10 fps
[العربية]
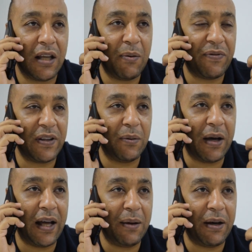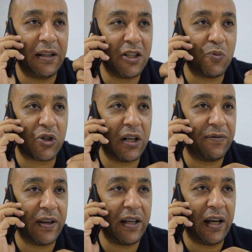طيب يا فندم انا ما عنديش
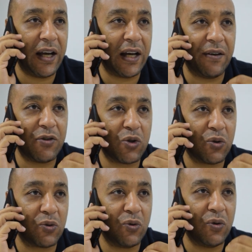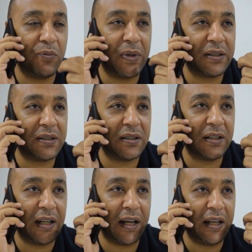مشكله في اي حاجه في شروطكم بس
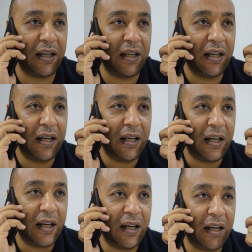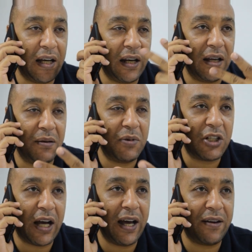يعني يعني
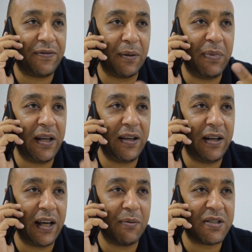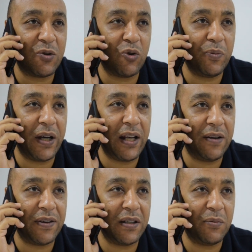مش عارف طب ليه ليه خمس نجوم
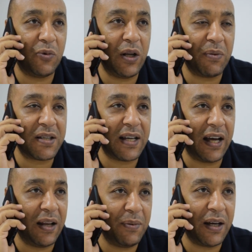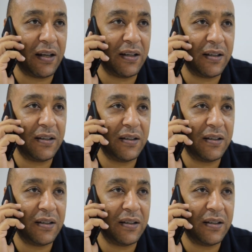يعني يا فندم وليه مرسى علم يعني